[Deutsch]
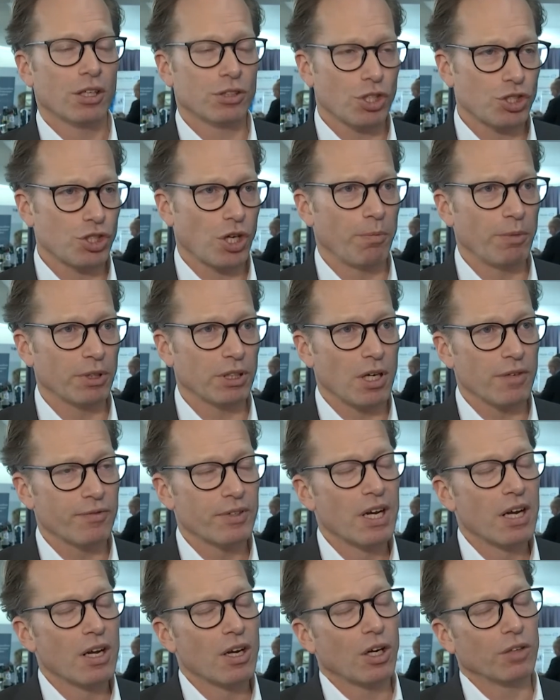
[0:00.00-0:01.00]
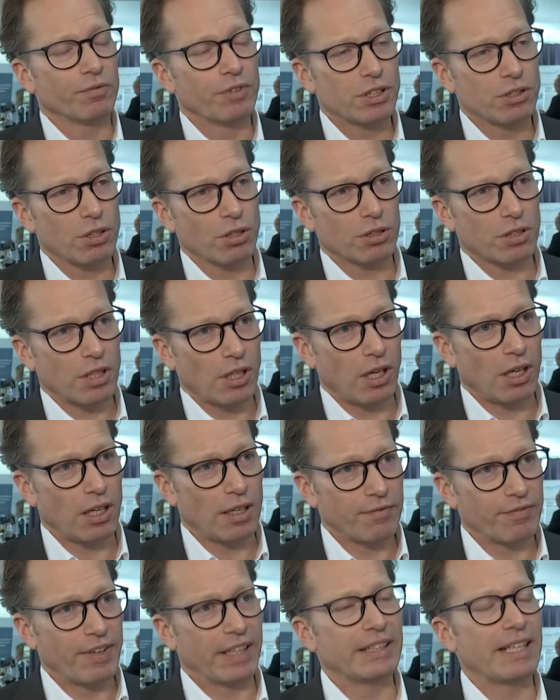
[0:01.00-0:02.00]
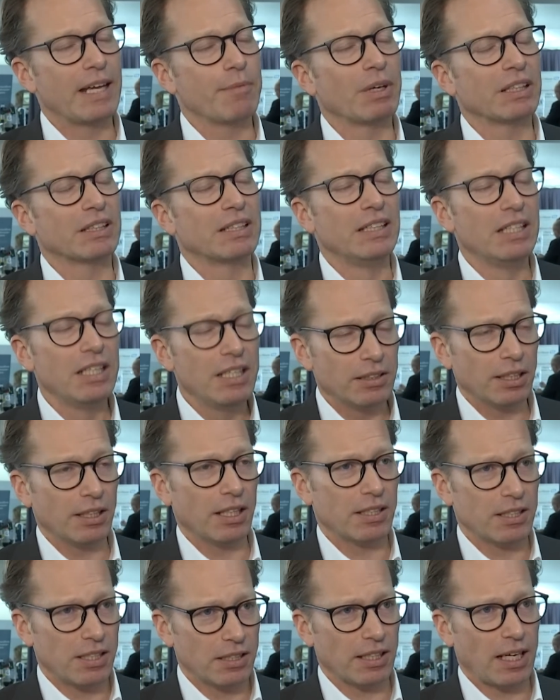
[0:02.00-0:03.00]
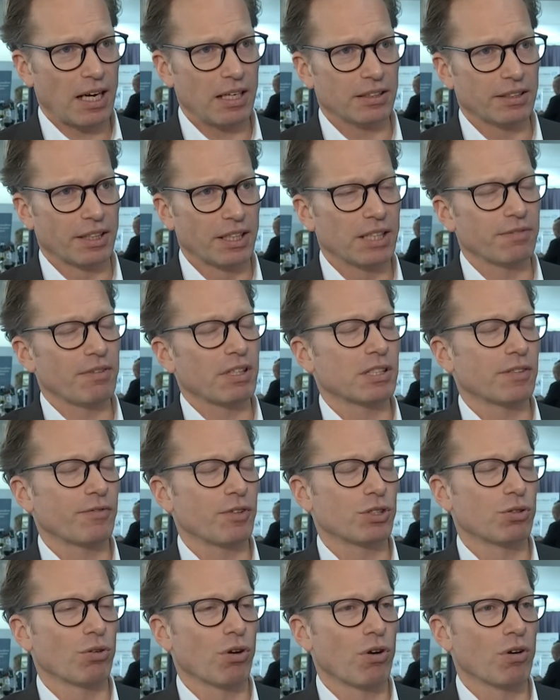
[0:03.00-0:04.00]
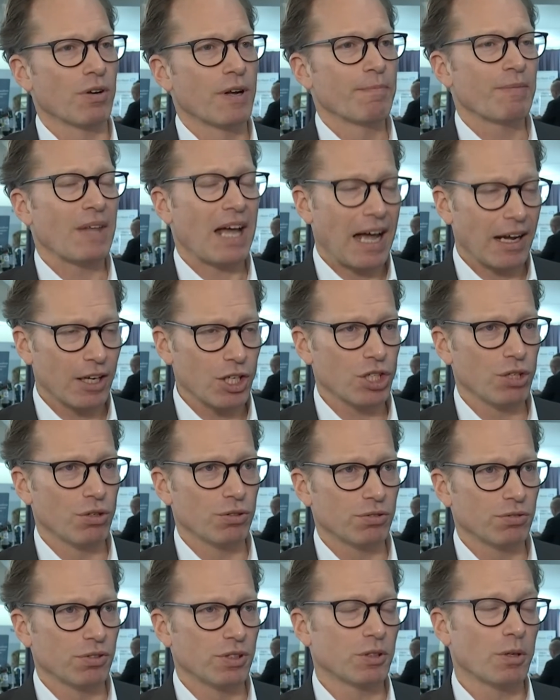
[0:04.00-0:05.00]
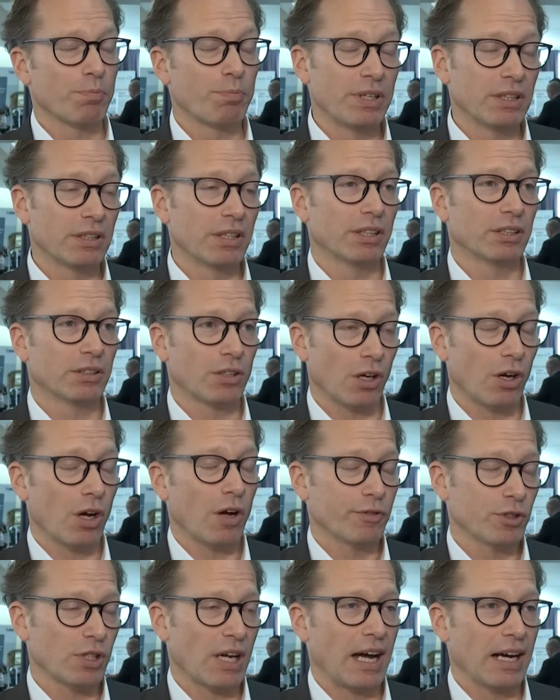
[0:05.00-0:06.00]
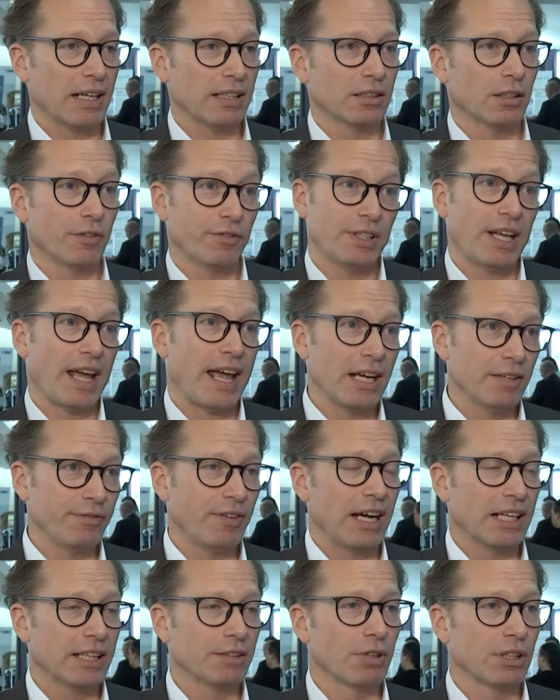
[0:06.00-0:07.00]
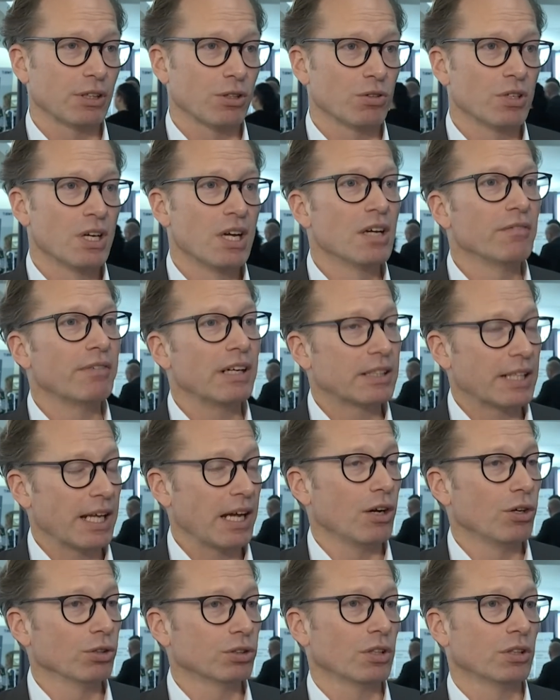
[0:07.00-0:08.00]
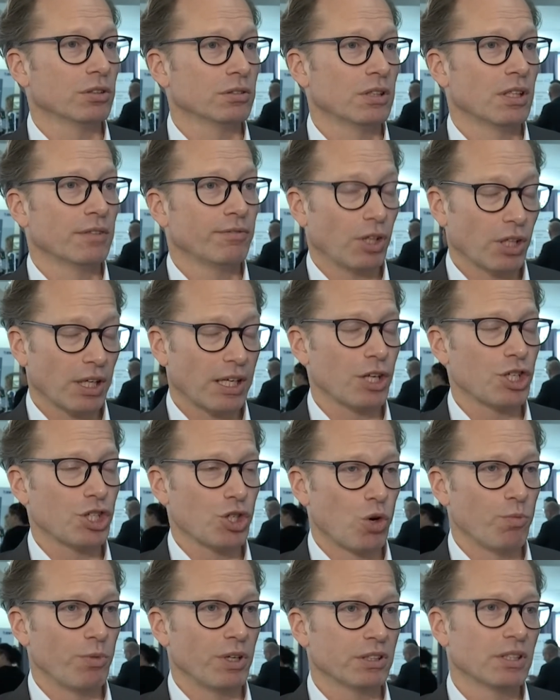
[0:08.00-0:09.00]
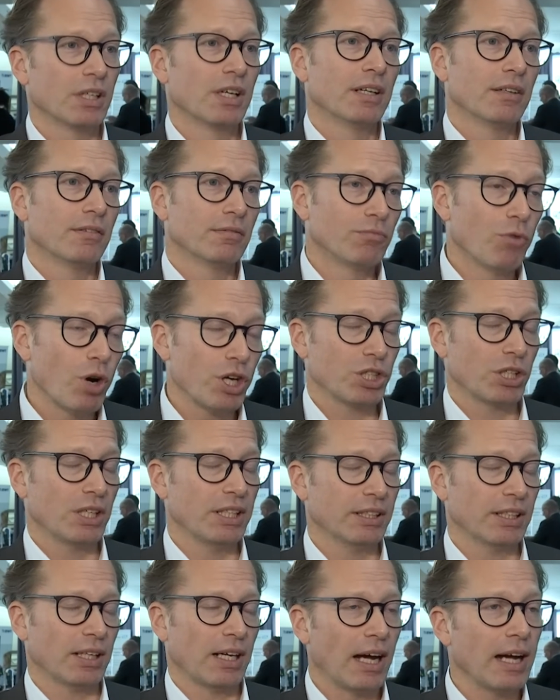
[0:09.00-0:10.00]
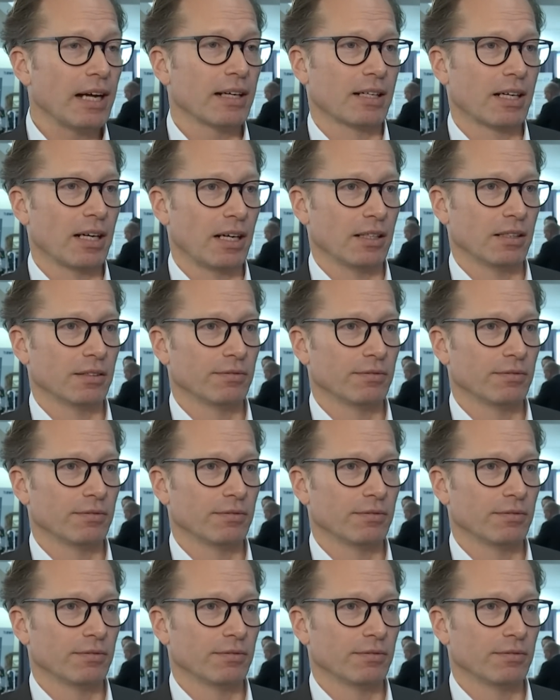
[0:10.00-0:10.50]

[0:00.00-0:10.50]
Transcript: Da schauen wir drauf. Und wie gesagt, äh, wenn jemand nicht an eine zentrale Trinkwasserversorgung angeschlossen ist, dann bitte ich darauf zu achten, auf die Eigenverantwortung, weil der hat dann, wenn er keinen Strom hat, wahrscheinlich auch kein